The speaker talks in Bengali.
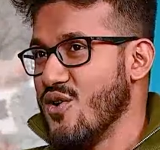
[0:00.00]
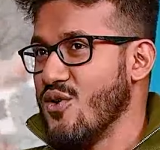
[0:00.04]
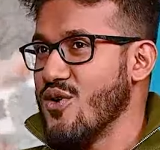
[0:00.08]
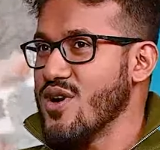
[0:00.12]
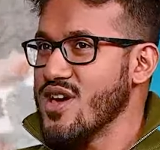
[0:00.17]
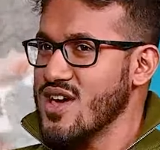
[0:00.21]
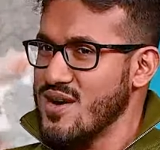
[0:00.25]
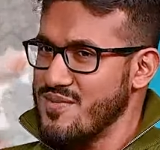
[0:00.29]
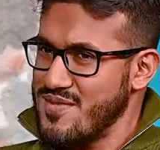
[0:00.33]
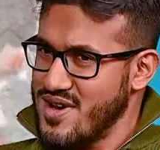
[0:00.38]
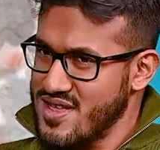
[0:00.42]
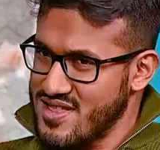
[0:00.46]
ওই
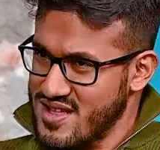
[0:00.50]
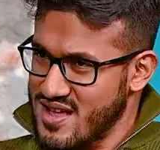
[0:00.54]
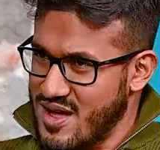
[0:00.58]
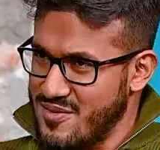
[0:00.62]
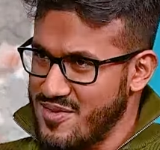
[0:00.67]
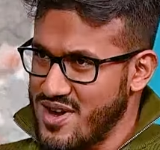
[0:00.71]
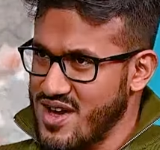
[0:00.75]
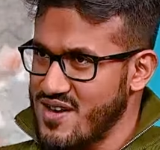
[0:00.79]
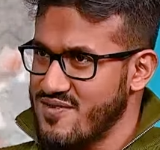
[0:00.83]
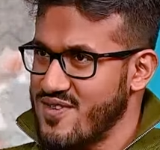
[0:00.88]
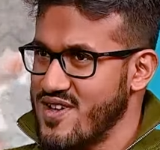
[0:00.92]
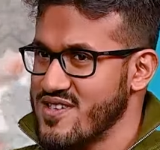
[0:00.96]
আমাদের
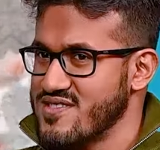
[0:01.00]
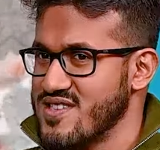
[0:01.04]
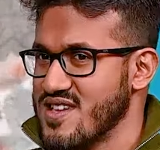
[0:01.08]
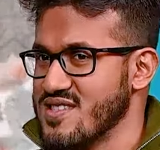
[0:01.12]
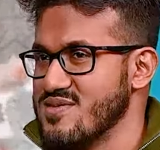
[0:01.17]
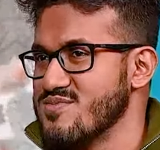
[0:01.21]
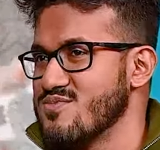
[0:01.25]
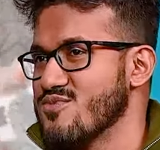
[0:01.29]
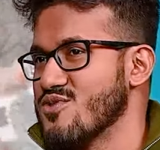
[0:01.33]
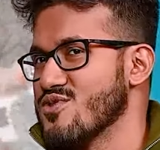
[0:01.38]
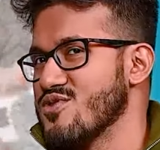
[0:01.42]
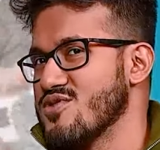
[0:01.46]
আমাকে ফার্স্ট
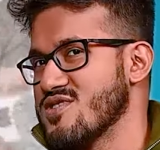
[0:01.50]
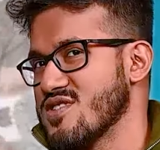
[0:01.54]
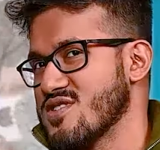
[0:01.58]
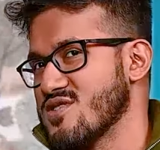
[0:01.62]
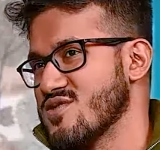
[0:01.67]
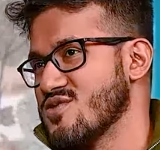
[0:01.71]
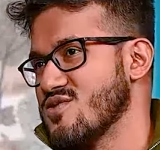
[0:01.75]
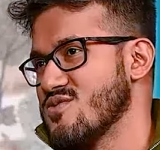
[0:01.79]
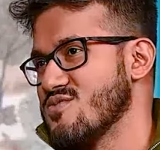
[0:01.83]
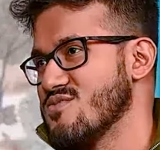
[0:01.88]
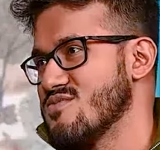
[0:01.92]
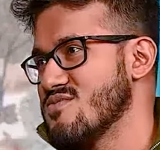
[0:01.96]
একদিন বললো যে
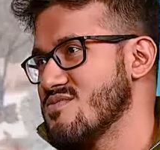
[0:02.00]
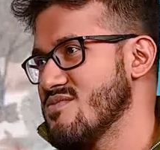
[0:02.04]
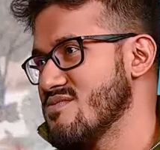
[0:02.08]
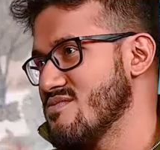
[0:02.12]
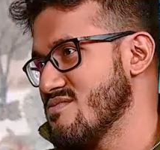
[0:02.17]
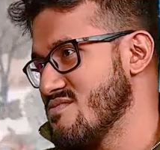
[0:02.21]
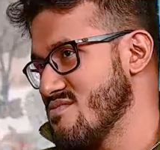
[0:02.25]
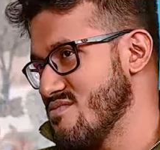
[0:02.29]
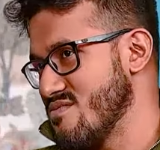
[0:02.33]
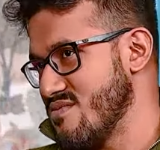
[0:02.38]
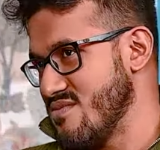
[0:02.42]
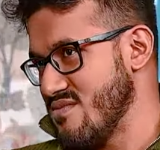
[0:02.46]
এরকম
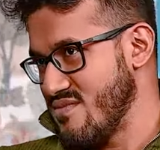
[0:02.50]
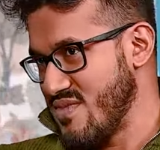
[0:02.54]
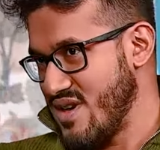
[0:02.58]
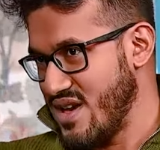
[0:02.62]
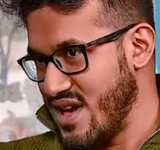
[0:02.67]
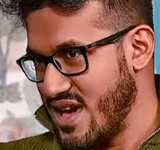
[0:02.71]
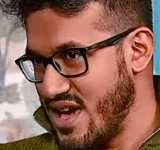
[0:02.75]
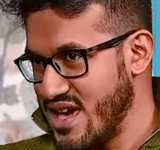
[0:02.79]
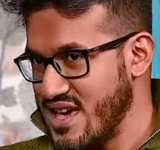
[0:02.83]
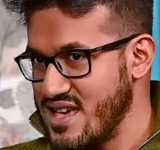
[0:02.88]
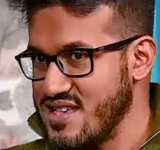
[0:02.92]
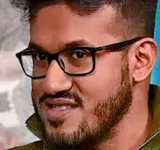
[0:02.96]

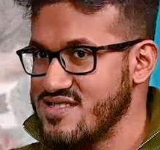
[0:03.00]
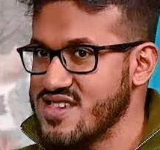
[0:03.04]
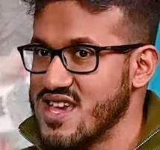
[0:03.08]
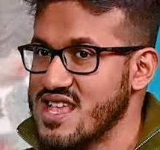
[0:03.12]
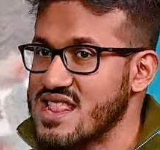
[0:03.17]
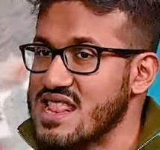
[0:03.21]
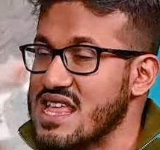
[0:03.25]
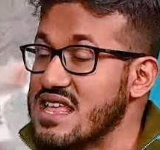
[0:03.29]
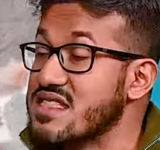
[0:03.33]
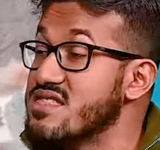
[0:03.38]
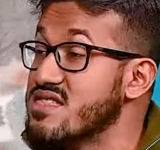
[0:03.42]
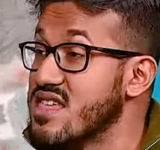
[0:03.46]
এই যে
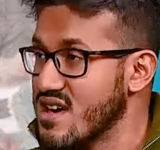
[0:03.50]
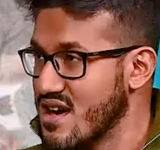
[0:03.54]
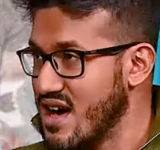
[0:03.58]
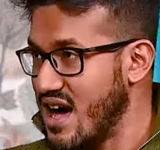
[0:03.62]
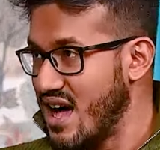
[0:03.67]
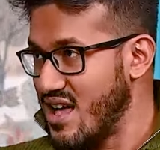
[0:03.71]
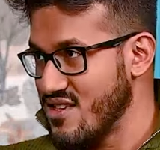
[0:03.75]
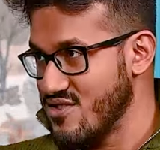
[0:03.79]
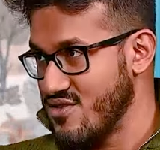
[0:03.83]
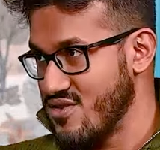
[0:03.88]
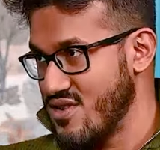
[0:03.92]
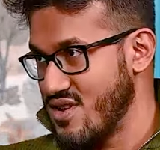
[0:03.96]
লেন্থে
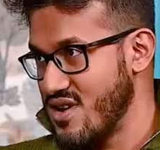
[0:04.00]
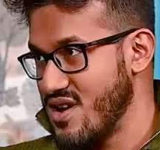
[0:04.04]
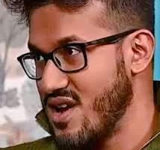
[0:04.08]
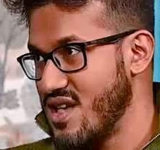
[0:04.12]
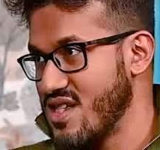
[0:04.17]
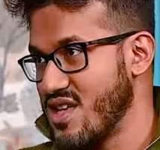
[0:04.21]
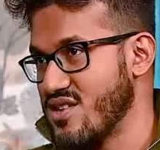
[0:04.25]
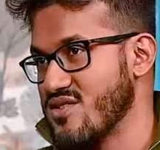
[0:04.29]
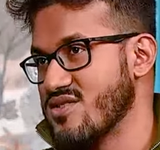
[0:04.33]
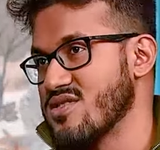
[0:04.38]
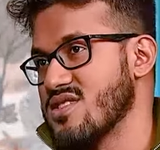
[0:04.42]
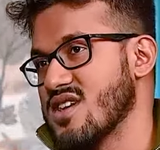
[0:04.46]
কাজ হয়
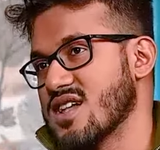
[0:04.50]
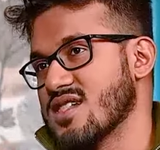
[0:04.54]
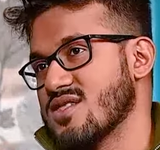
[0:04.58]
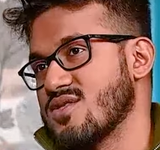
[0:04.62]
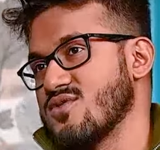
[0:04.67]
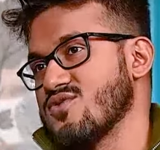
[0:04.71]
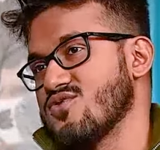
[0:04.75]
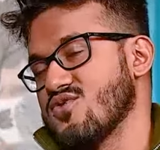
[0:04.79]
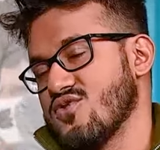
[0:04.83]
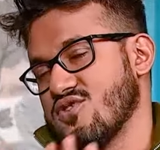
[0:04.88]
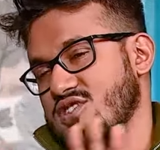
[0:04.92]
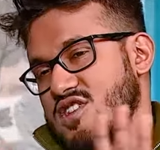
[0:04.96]
এটা যদি একটু
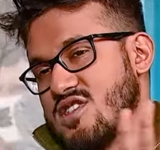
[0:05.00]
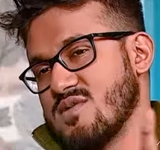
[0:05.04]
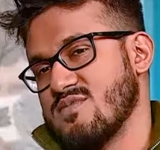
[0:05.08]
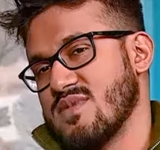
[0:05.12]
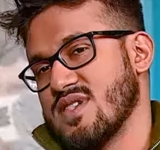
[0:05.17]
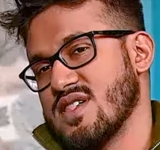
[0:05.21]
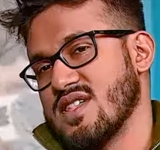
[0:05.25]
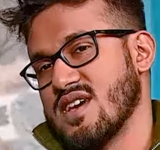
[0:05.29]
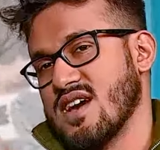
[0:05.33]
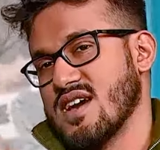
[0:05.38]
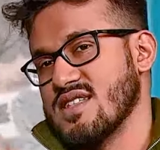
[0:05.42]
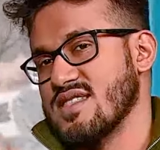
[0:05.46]
সোশ্যাল
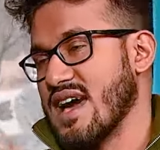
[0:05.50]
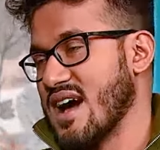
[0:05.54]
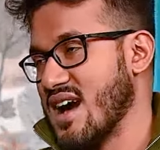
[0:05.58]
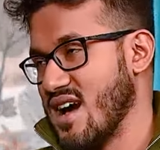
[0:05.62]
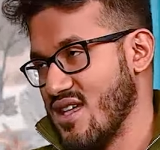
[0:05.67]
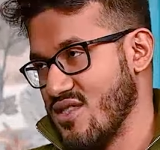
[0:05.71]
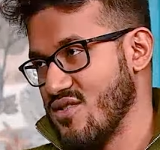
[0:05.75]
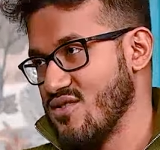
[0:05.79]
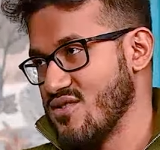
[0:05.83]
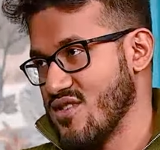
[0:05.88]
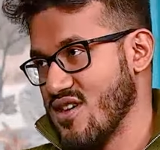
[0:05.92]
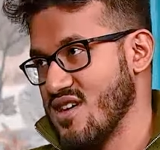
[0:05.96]
মিডিয়ায়
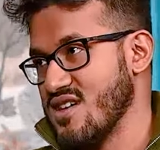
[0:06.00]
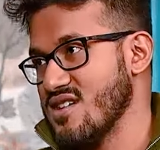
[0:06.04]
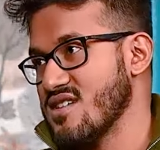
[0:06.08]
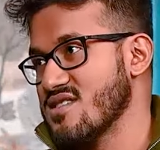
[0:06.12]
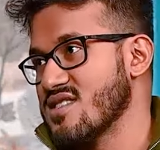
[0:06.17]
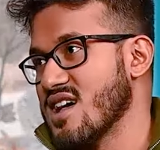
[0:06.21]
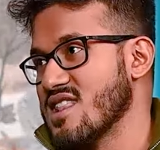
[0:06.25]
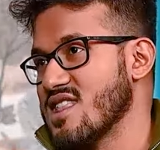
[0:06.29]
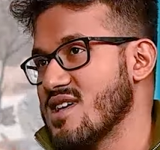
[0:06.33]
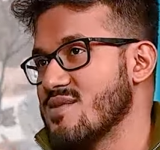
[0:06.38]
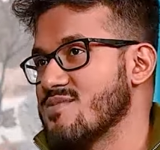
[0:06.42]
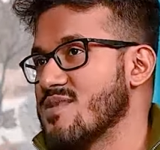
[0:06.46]
দেখানো যায়
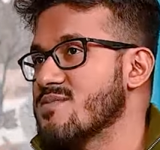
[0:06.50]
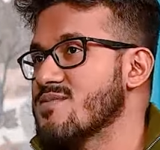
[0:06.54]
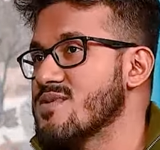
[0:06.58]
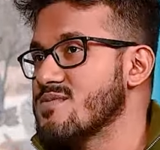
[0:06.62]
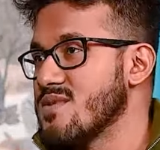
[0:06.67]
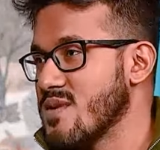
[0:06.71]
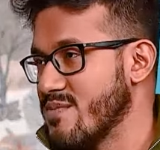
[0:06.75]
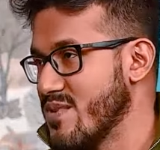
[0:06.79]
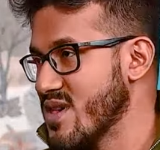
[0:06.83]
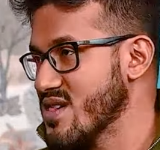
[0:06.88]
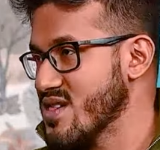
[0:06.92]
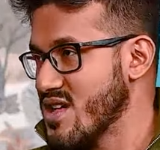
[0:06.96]
তাহলে মেবি
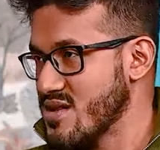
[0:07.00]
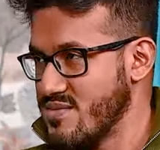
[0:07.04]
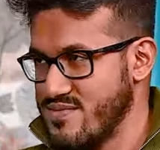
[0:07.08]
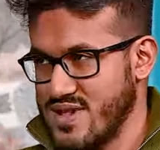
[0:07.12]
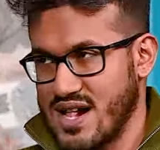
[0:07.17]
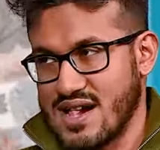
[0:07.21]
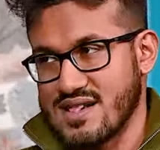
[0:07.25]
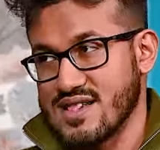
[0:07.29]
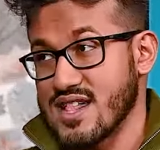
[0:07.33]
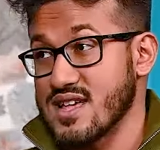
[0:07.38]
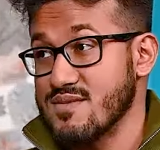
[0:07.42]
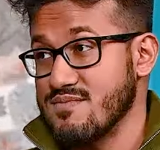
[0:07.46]
ব্যাপারটা
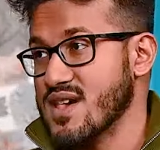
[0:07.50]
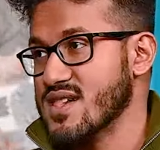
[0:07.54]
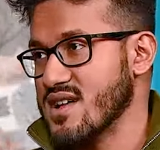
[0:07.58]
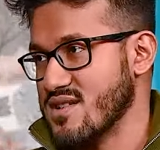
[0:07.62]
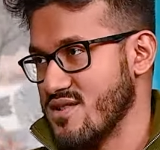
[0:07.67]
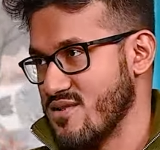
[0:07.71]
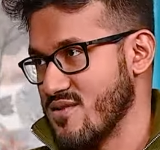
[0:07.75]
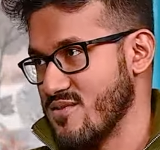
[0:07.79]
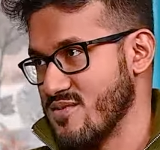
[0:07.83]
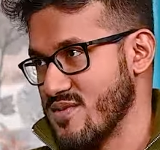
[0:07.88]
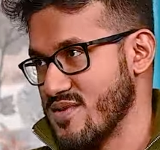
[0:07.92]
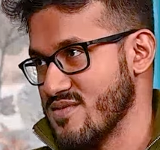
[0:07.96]
ব্র্যান্ডিং বেটার
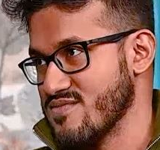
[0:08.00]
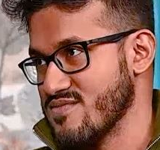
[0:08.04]
হবে